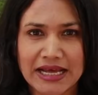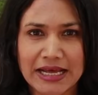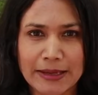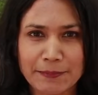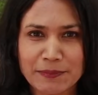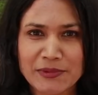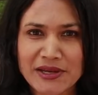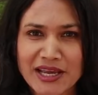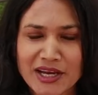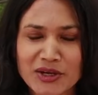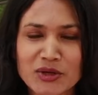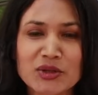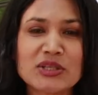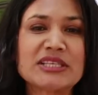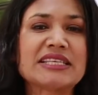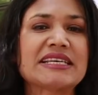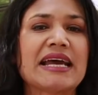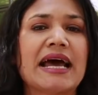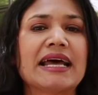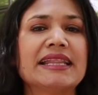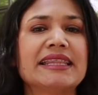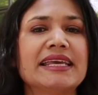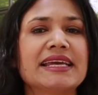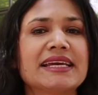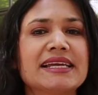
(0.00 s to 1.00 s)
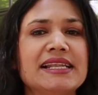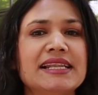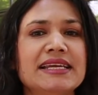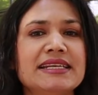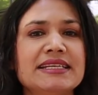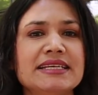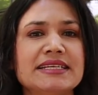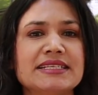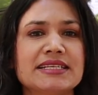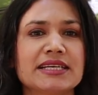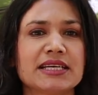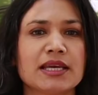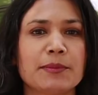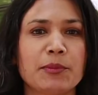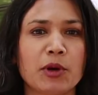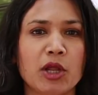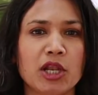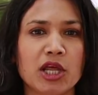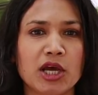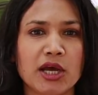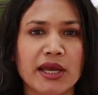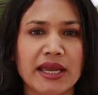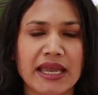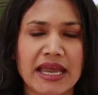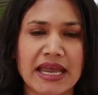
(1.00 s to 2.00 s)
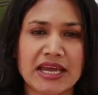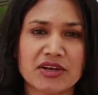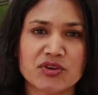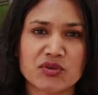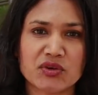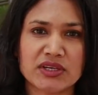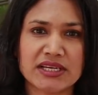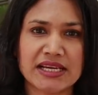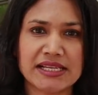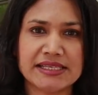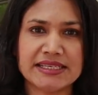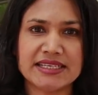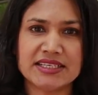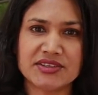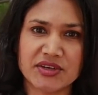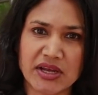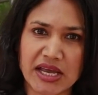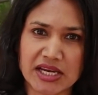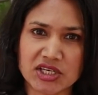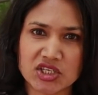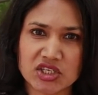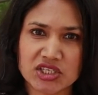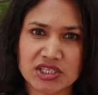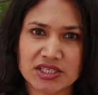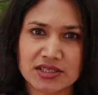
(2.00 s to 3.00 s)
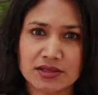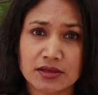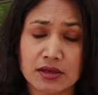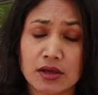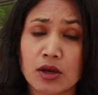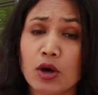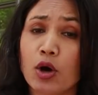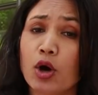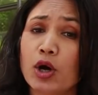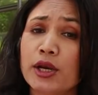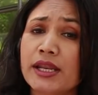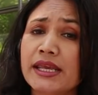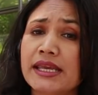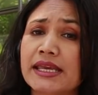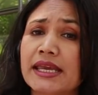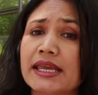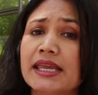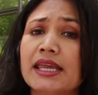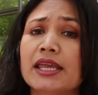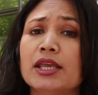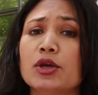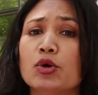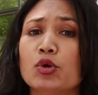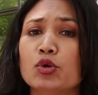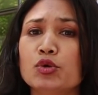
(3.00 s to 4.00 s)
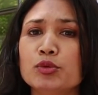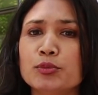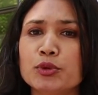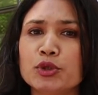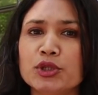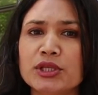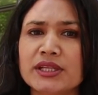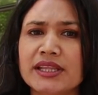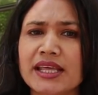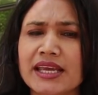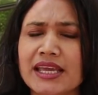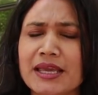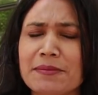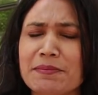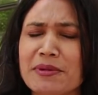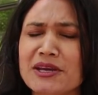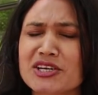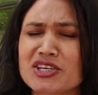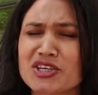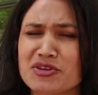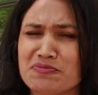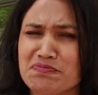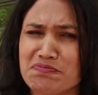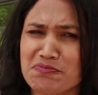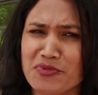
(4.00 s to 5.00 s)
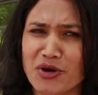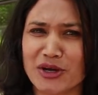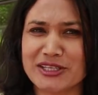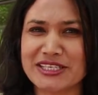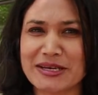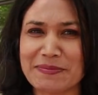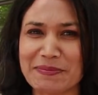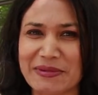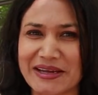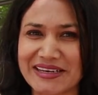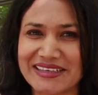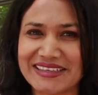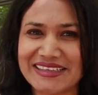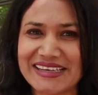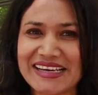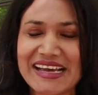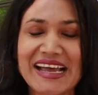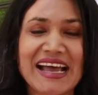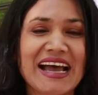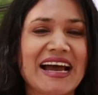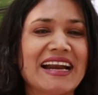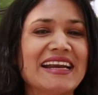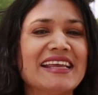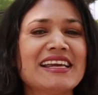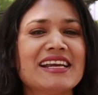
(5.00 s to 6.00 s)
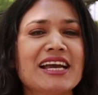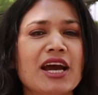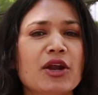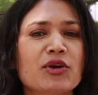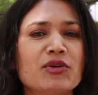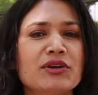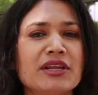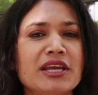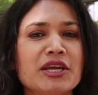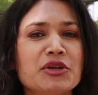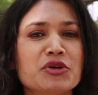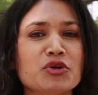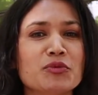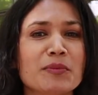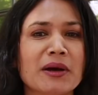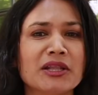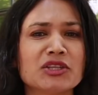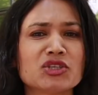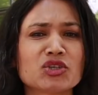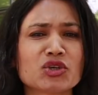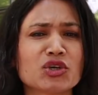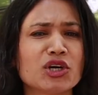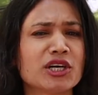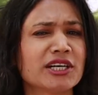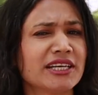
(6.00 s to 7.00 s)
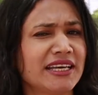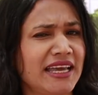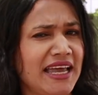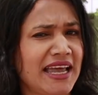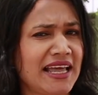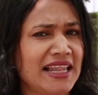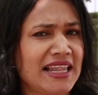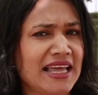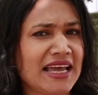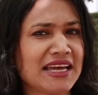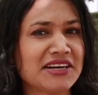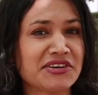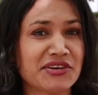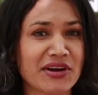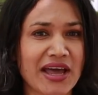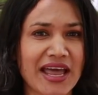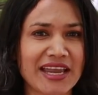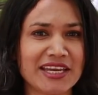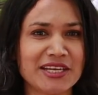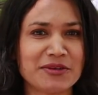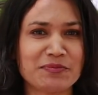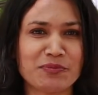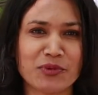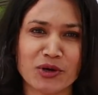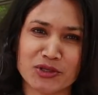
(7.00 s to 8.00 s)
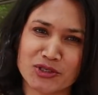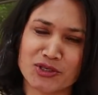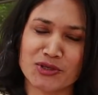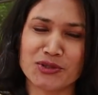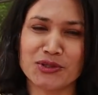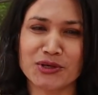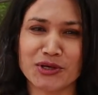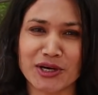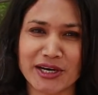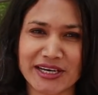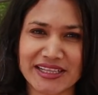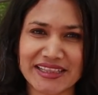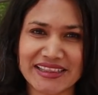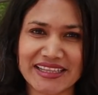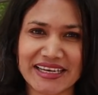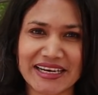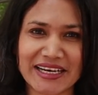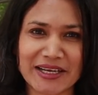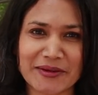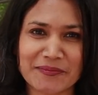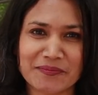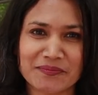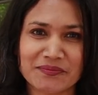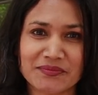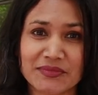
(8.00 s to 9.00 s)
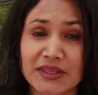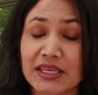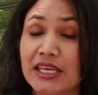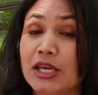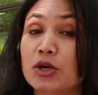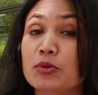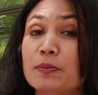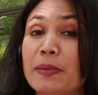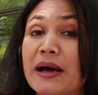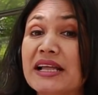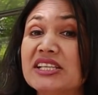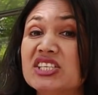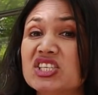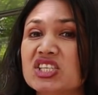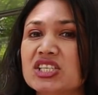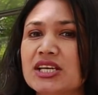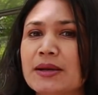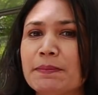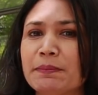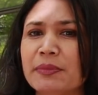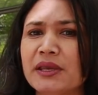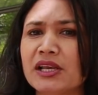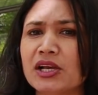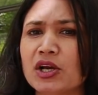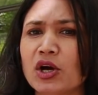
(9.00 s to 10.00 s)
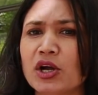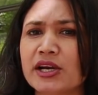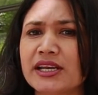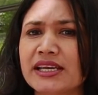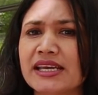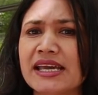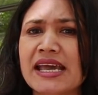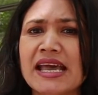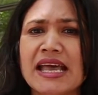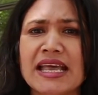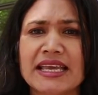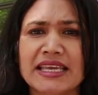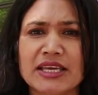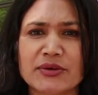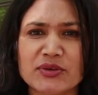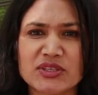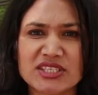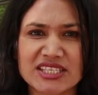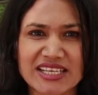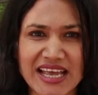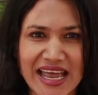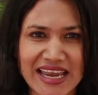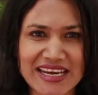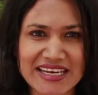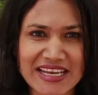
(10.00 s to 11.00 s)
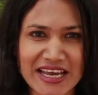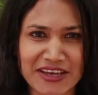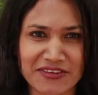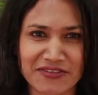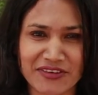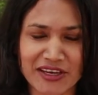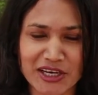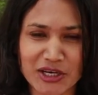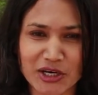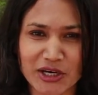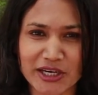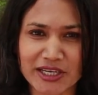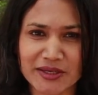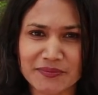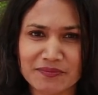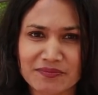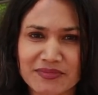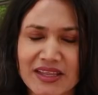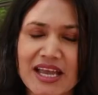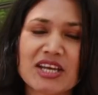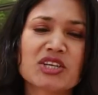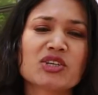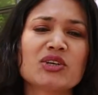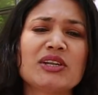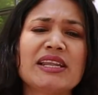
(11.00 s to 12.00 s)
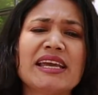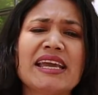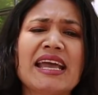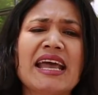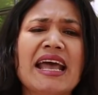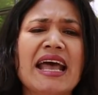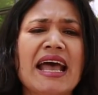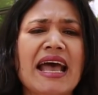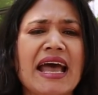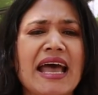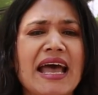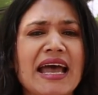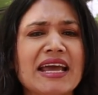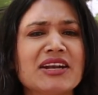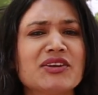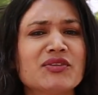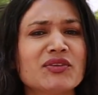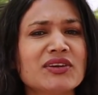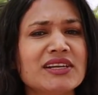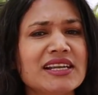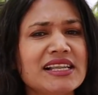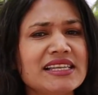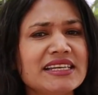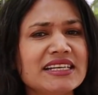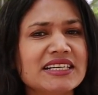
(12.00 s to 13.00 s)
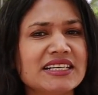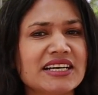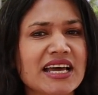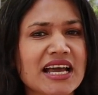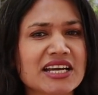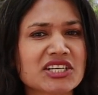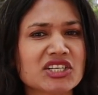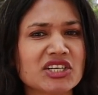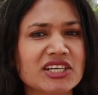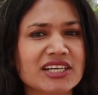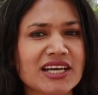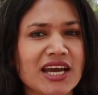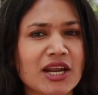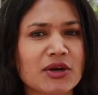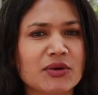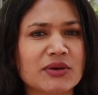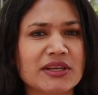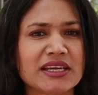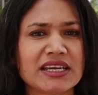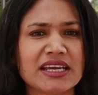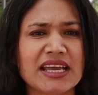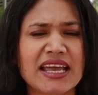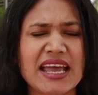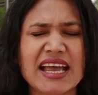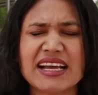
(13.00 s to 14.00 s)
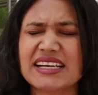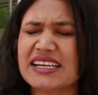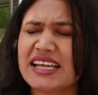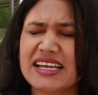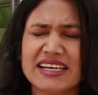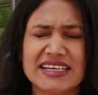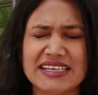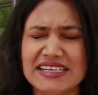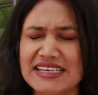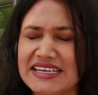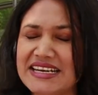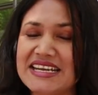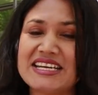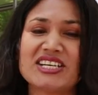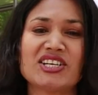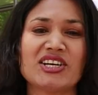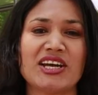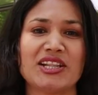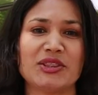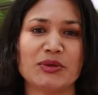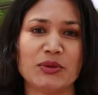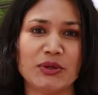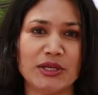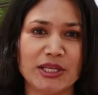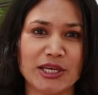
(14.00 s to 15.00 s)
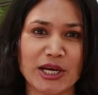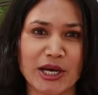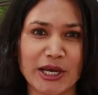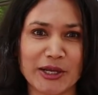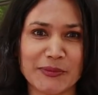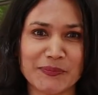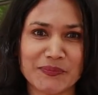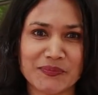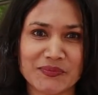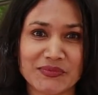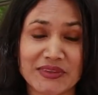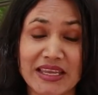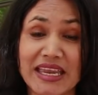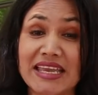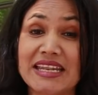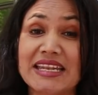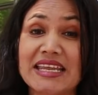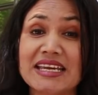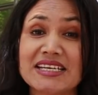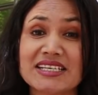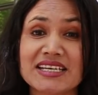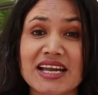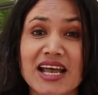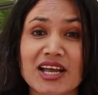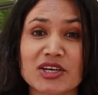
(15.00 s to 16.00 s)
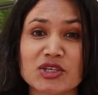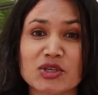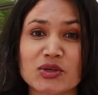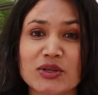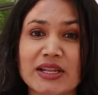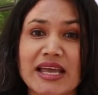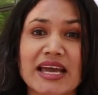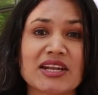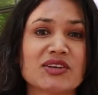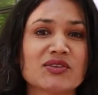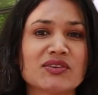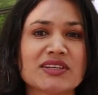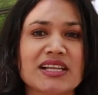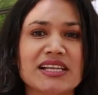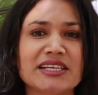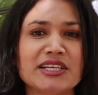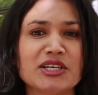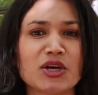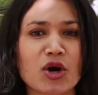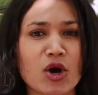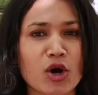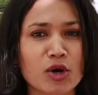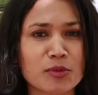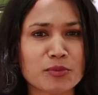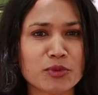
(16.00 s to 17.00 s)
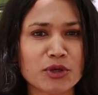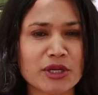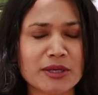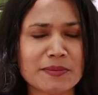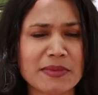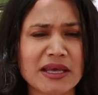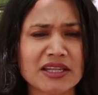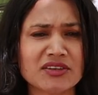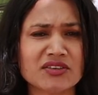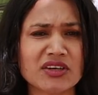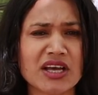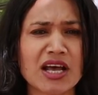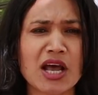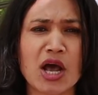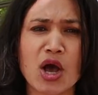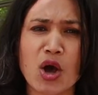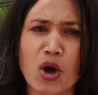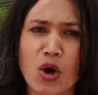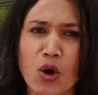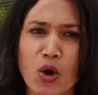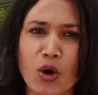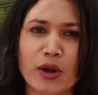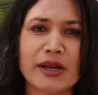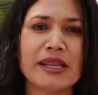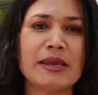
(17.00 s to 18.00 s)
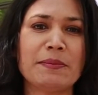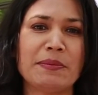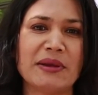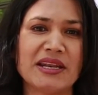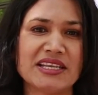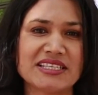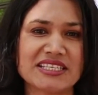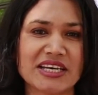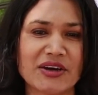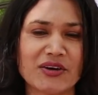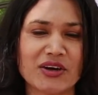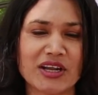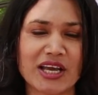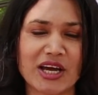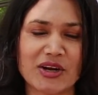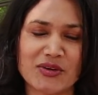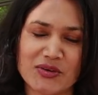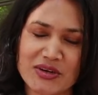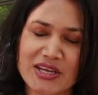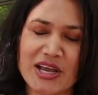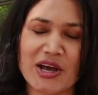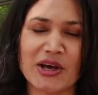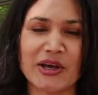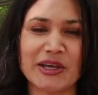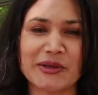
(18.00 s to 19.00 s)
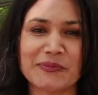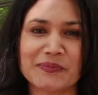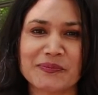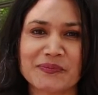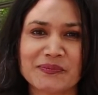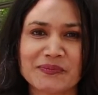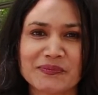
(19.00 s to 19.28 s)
আপনি এখন যা দেখলেন এটাকে বলা হয় অ্যাড্রেনালিন হ্রাস অনেকেই এই অনুভূতি থেকে বেশ মজা পান আর এ কারণে রোমাঞ্চকর খেলা রাইড পছন্দ করেন তারা কেউ বাঞ্জি জাম্পিং করে কেউ স্কাই ডাইভিং করে আসলে অ্যাড্রেনালিন হ্রাসের কারণে একটা নেশা তৈরি হয় এই নেশা আসলে অ্যাড্রেনালিন হরমোনের মাত্রা অনেক বেড়ে যাওয়ার কারণে হয়